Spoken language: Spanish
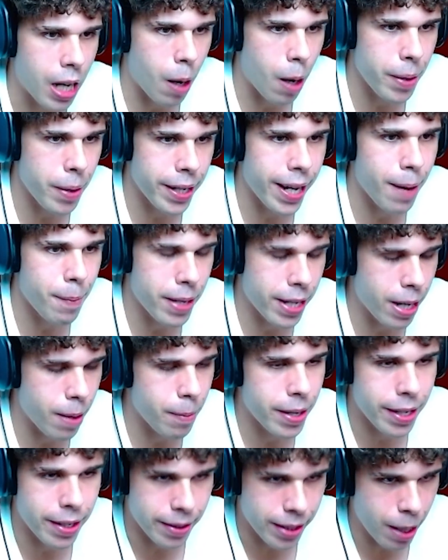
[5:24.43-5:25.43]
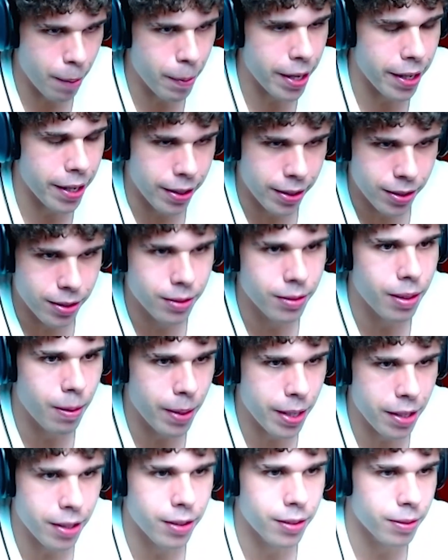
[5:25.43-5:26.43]
A ver, a ver, a ver, a ver,
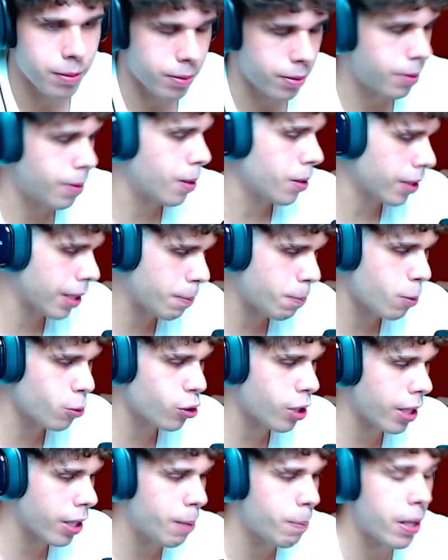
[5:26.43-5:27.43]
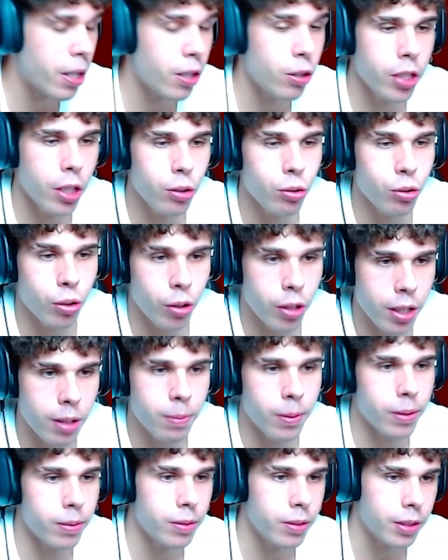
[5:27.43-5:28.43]
a ver. Vamos a calmarnos ya dos, joder.